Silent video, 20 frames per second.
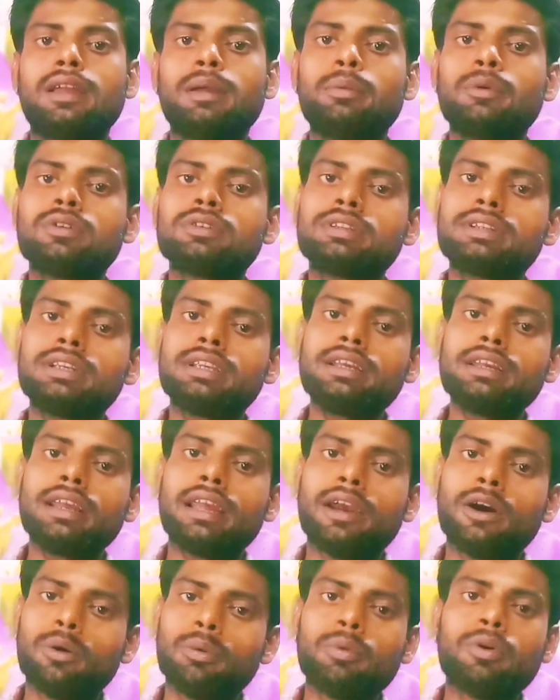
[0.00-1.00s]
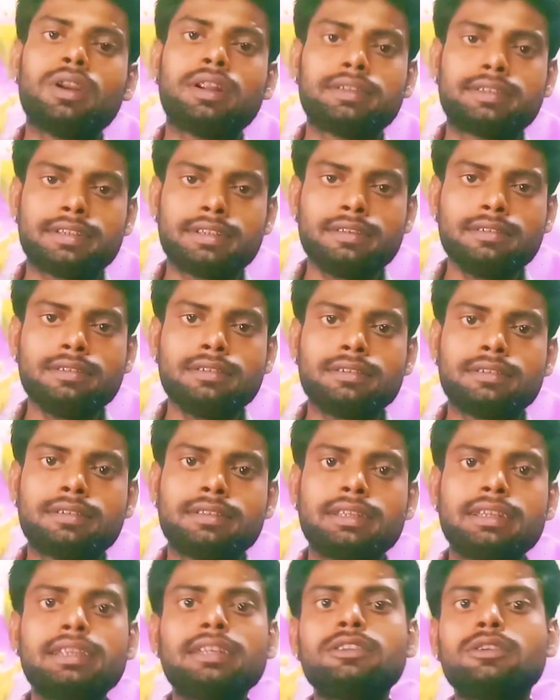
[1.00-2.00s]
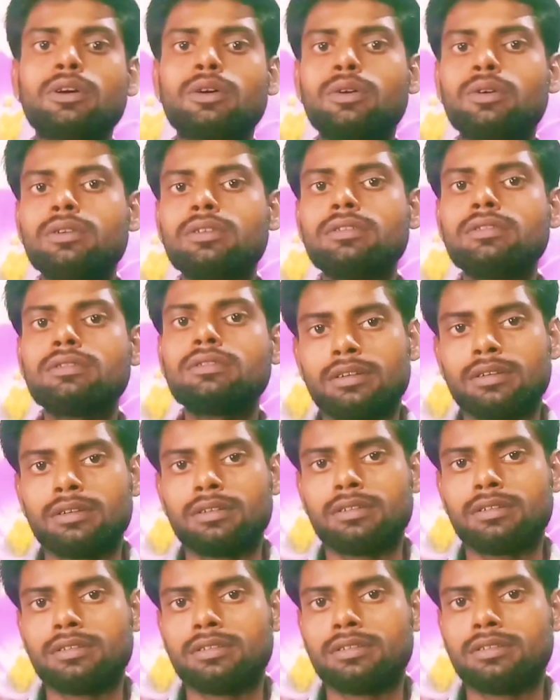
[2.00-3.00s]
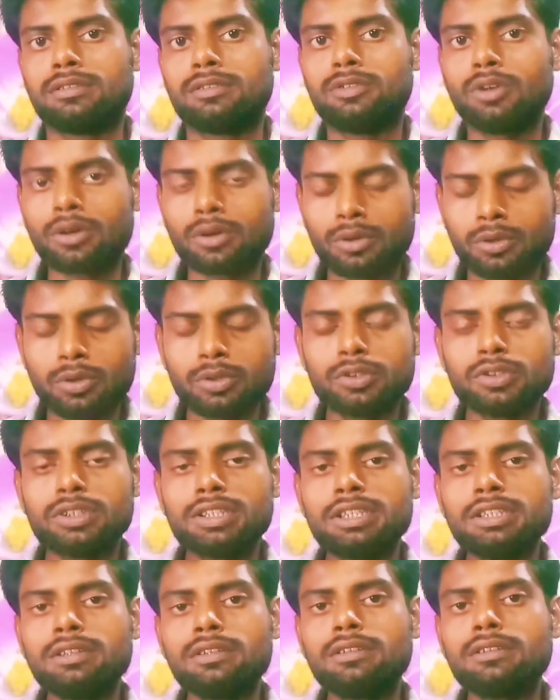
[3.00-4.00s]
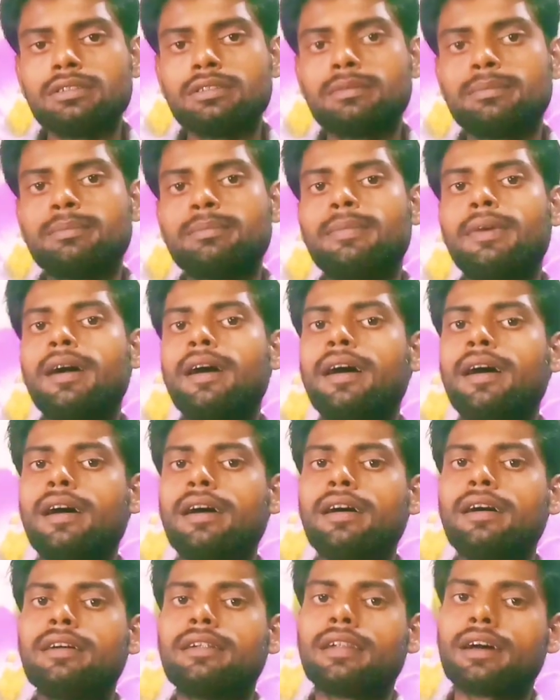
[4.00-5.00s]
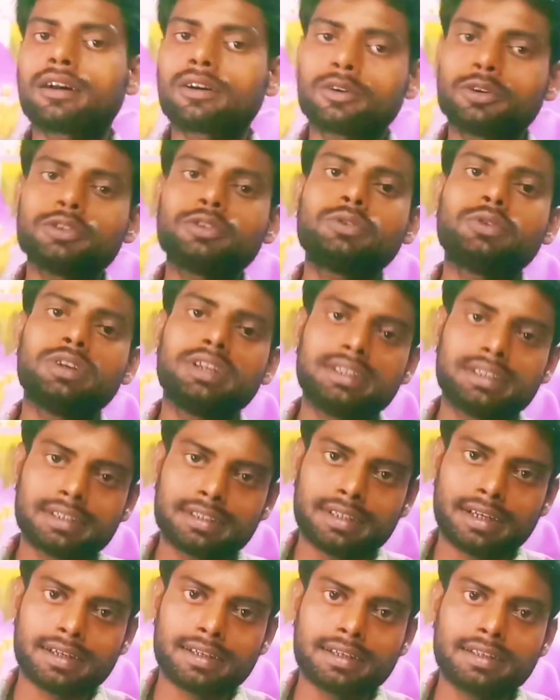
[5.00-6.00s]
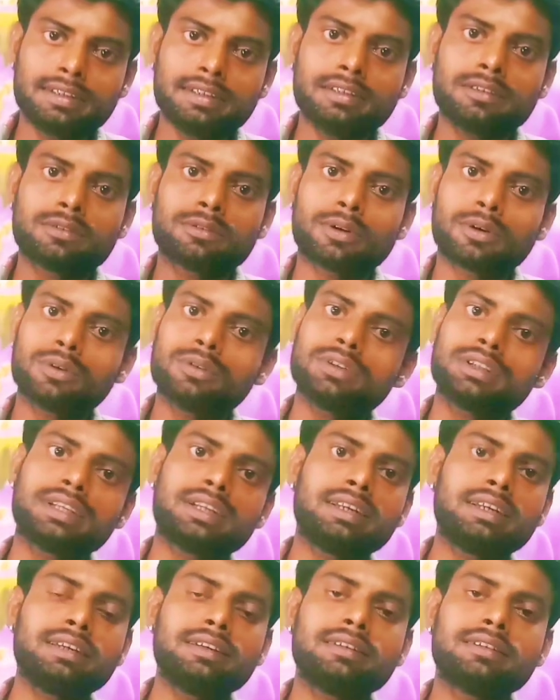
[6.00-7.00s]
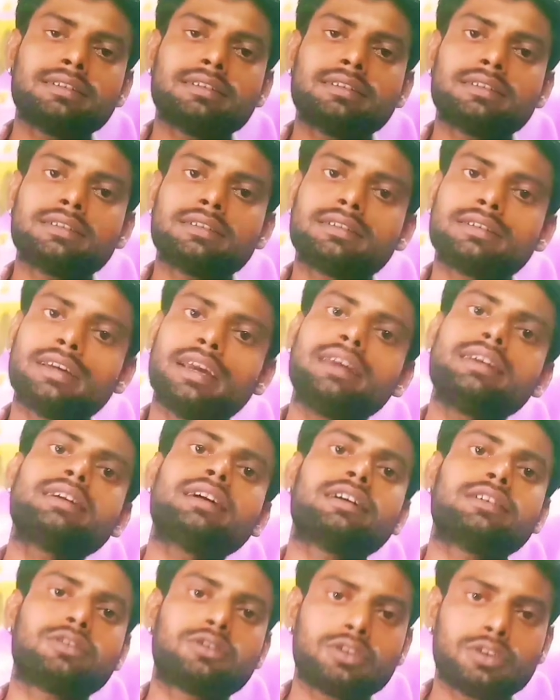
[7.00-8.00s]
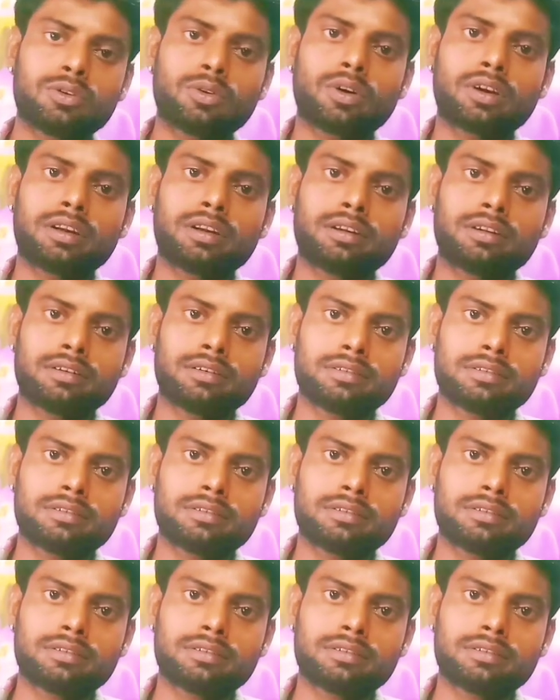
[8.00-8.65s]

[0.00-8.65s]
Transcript: এবং তিনি এও বলেছেন তিনি যখন যক্ষজনী বা রাক্ষসজনীতে থাকেন তখন তিনি সেই কার্যই করেন